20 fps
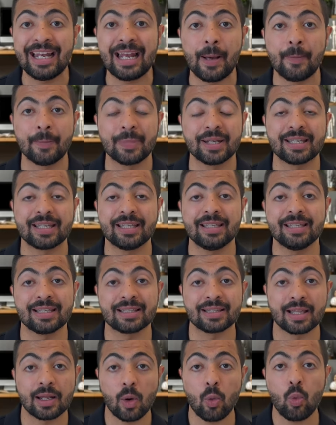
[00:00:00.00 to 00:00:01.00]
الامريكيه
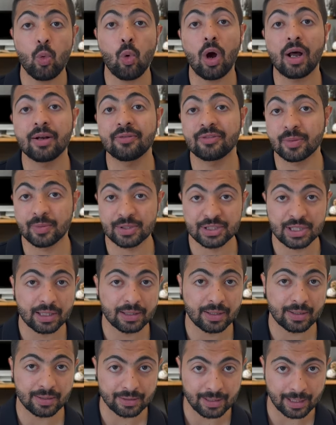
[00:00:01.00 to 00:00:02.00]
تنوعا في
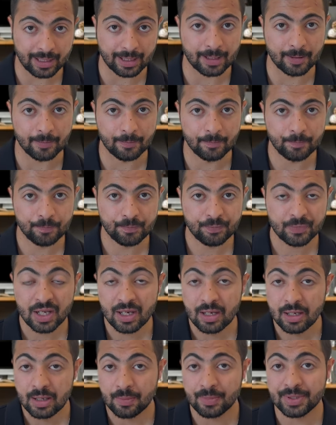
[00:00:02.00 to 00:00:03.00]
مصادر الدخل.
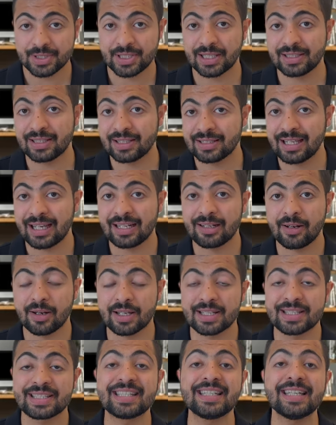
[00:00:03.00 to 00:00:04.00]
مصادر الدخل
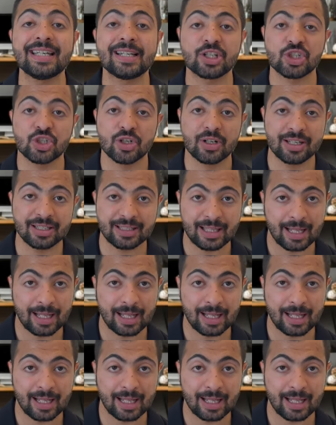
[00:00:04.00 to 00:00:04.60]
الرئيسيه للشركه